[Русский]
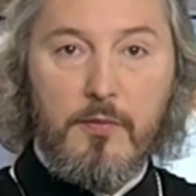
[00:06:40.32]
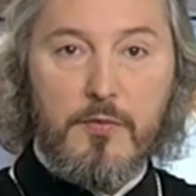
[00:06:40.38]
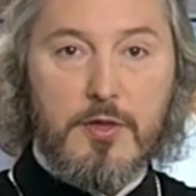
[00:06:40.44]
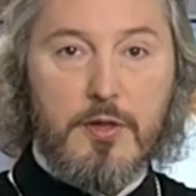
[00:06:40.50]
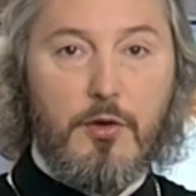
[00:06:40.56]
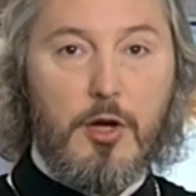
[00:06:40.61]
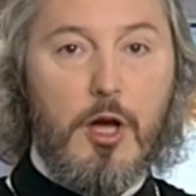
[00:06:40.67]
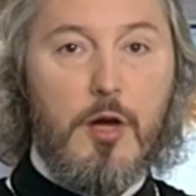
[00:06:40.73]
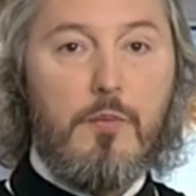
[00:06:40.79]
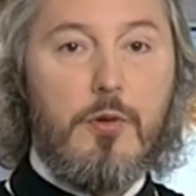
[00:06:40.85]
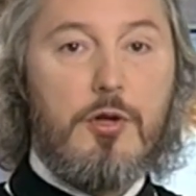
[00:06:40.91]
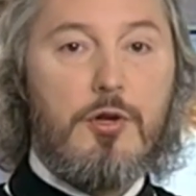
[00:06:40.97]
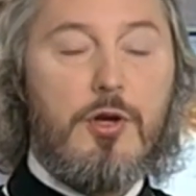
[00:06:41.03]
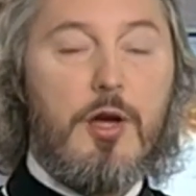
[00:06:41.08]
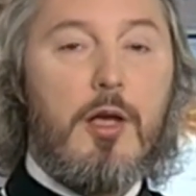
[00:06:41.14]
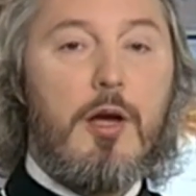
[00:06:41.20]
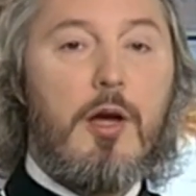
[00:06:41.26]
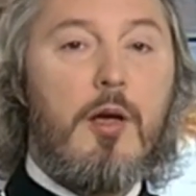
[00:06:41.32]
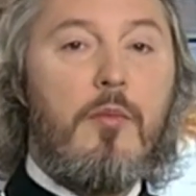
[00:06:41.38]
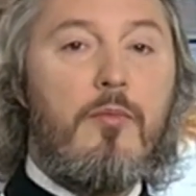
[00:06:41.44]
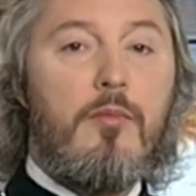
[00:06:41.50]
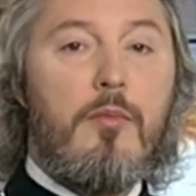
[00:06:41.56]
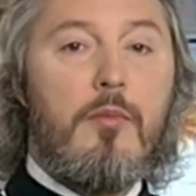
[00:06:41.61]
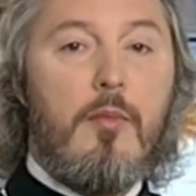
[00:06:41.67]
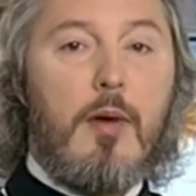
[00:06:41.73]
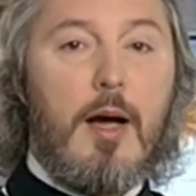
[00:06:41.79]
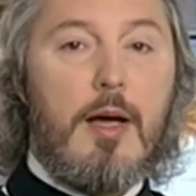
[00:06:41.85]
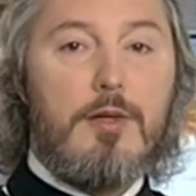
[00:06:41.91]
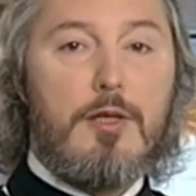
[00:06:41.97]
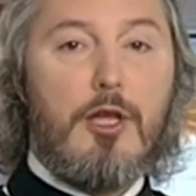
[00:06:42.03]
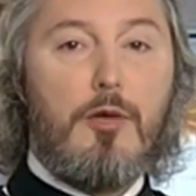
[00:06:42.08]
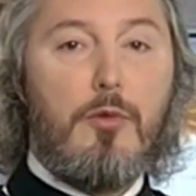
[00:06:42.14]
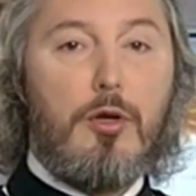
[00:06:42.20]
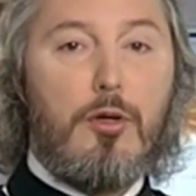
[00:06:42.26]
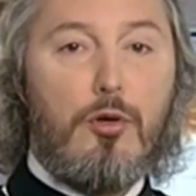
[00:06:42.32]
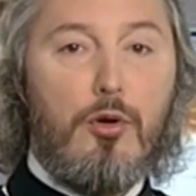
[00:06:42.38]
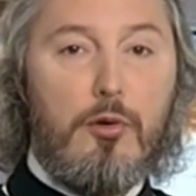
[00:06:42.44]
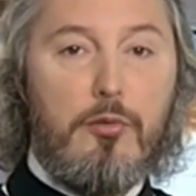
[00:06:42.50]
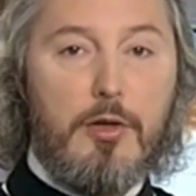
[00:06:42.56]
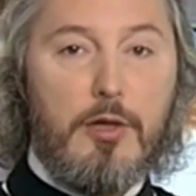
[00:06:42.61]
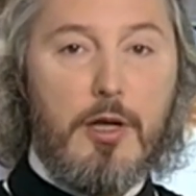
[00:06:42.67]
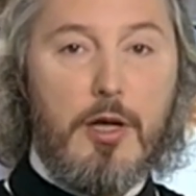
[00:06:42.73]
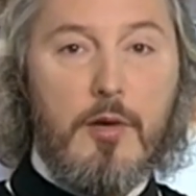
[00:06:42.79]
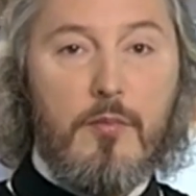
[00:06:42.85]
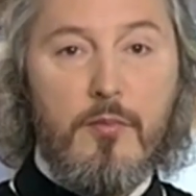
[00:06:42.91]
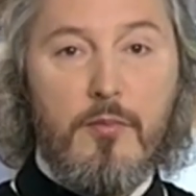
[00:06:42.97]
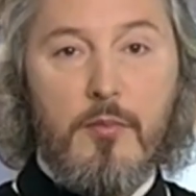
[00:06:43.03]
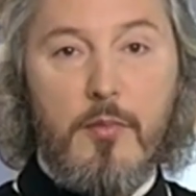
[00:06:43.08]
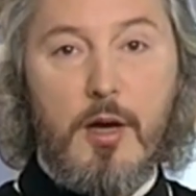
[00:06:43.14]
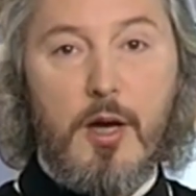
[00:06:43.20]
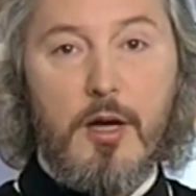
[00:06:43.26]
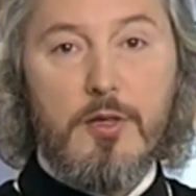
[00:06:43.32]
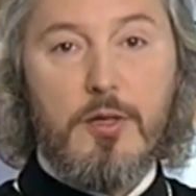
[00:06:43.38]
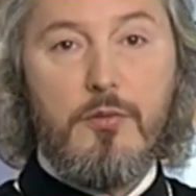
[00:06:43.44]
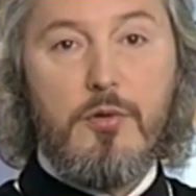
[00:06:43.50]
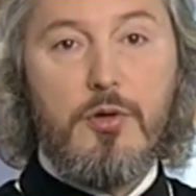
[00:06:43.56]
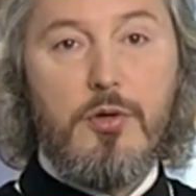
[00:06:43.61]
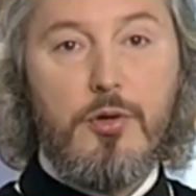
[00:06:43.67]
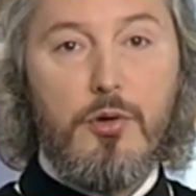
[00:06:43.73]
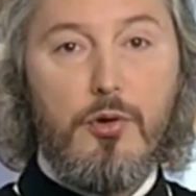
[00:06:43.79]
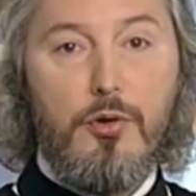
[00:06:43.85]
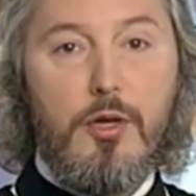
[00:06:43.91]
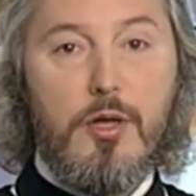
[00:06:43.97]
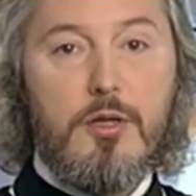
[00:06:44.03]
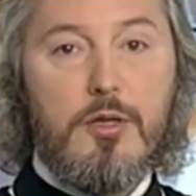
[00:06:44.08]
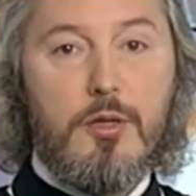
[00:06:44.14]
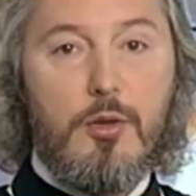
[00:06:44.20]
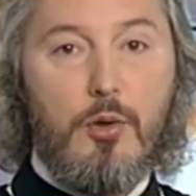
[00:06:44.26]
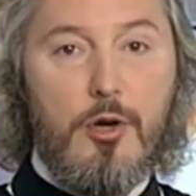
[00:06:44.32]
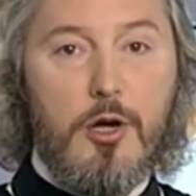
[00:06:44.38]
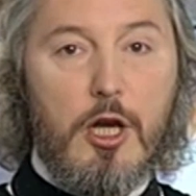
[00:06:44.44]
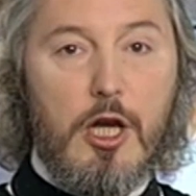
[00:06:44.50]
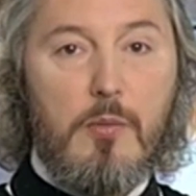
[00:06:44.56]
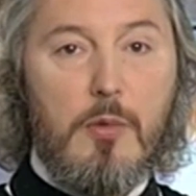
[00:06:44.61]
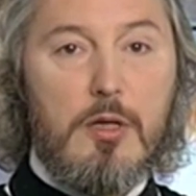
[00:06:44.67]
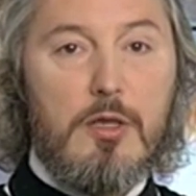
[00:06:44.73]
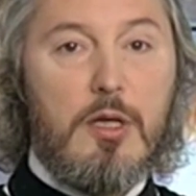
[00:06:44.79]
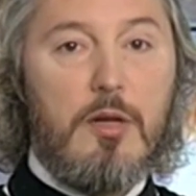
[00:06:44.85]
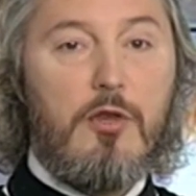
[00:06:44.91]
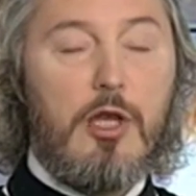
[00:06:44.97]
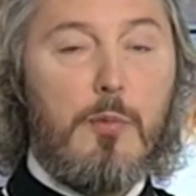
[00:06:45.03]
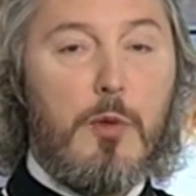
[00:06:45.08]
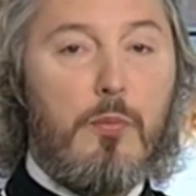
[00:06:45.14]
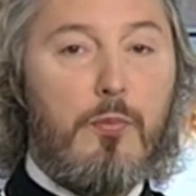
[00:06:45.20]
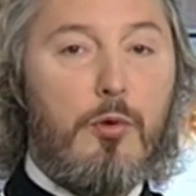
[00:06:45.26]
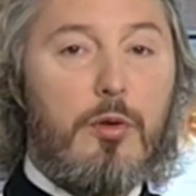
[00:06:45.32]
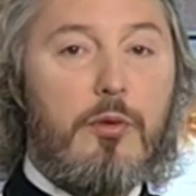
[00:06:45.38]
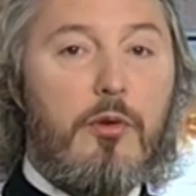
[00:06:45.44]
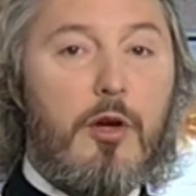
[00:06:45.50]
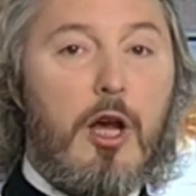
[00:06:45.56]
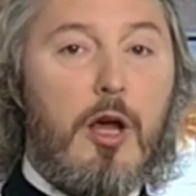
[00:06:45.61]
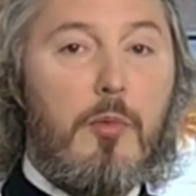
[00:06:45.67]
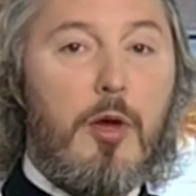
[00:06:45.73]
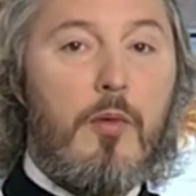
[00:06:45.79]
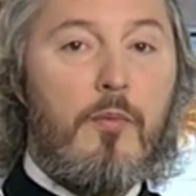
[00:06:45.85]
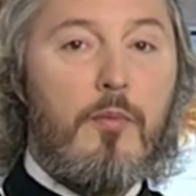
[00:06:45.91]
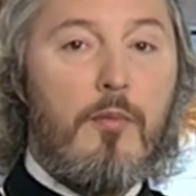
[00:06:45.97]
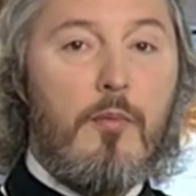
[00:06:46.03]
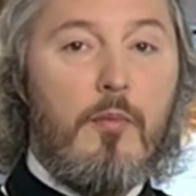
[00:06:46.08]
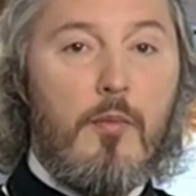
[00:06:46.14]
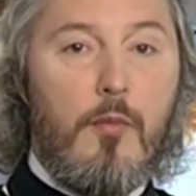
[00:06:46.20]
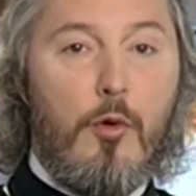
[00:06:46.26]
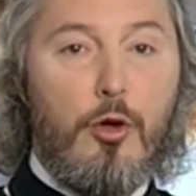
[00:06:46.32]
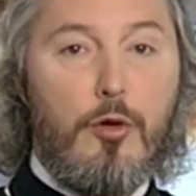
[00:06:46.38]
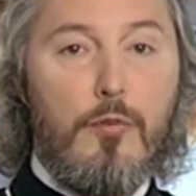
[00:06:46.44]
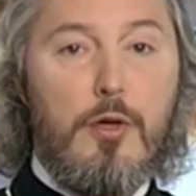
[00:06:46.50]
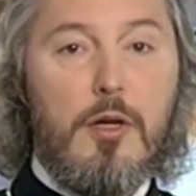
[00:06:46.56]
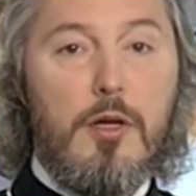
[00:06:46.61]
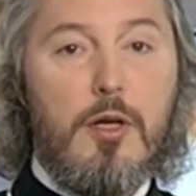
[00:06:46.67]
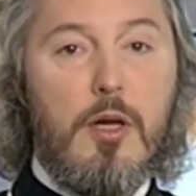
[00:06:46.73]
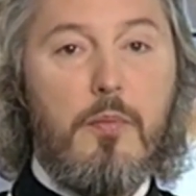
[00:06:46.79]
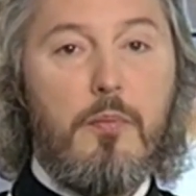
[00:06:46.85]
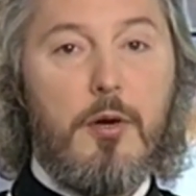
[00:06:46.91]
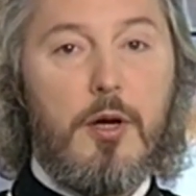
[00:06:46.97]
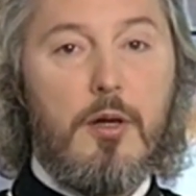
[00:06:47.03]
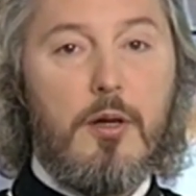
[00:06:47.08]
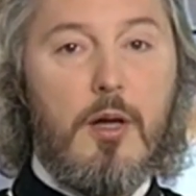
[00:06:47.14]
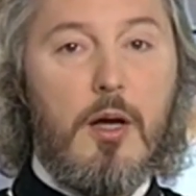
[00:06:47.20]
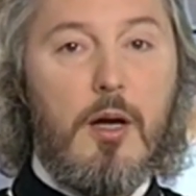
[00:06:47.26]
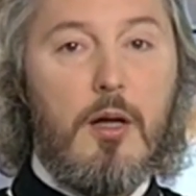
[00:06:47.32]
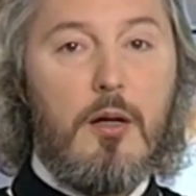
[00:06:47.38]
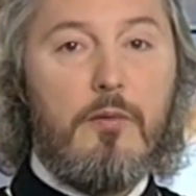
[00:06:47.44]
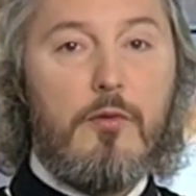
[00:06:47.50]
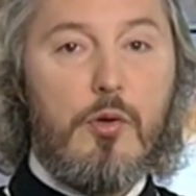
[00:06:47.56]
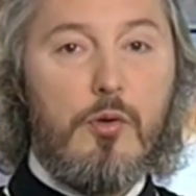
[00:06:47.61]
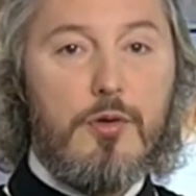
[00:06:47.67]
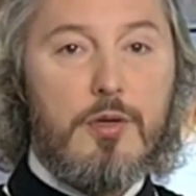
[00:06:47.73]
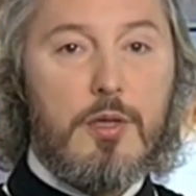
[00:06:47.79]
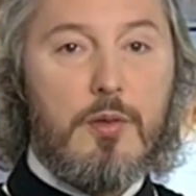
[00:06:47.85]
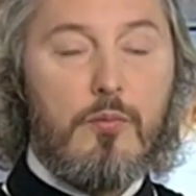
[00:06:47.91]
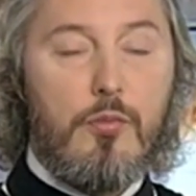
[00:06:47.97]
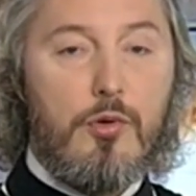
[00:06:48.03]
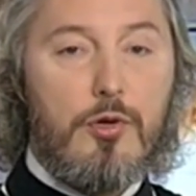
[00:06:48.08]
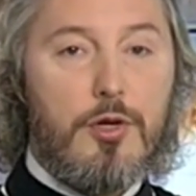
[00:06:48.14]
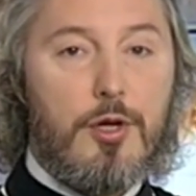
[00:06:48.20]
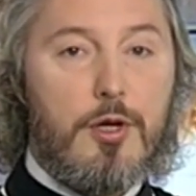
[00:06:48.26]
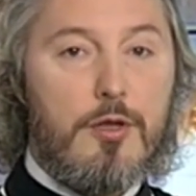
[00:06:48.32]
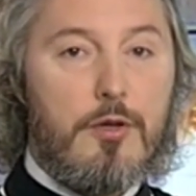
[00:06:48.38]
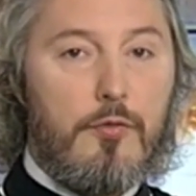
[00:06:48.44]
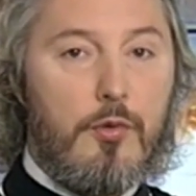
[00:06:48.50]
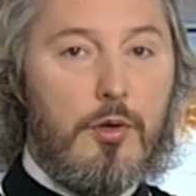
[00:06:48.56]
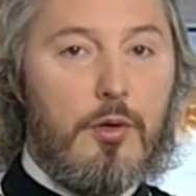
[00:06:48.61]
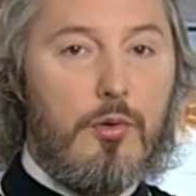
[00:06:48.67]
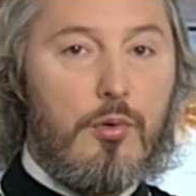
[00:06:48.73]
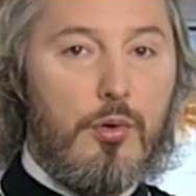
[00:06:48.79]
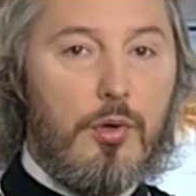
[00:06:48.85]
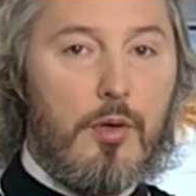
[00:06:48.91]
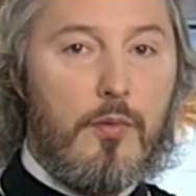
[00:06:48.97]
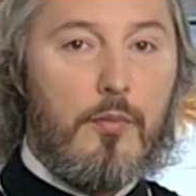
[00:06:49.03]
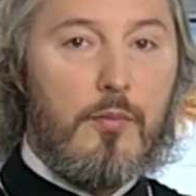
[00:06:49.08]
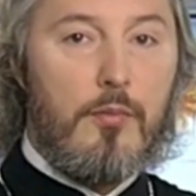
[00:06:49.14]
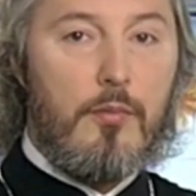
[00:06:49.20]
в своей пещере – ознаменованной и освященной столькими дивными подвигами, он мирно предал в руце Божий свой дух.